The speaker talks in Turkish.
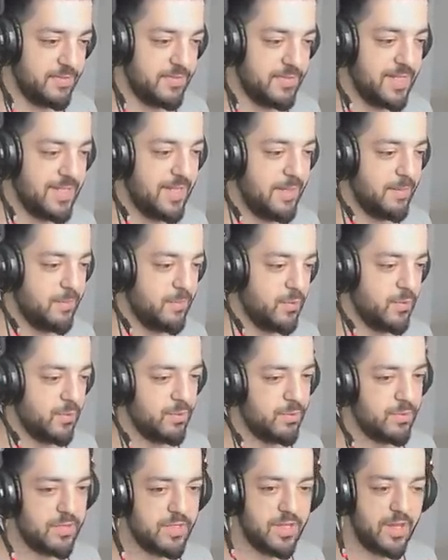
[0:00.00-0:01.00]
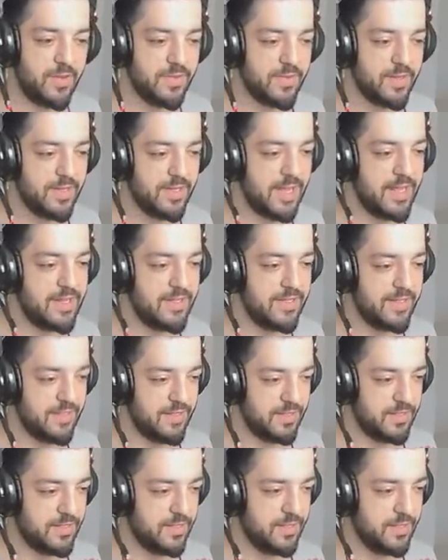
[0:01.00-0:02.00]
Neden bu kavga
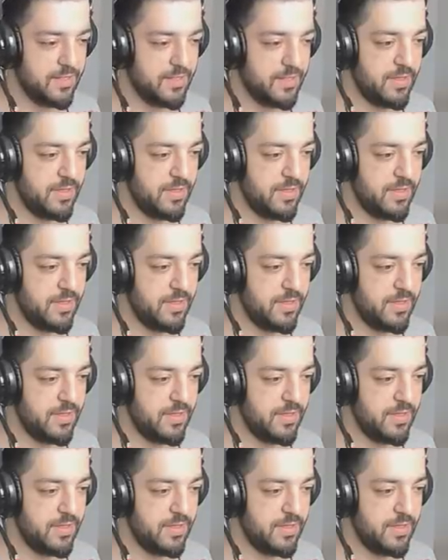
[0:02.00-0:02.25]
gerginlik?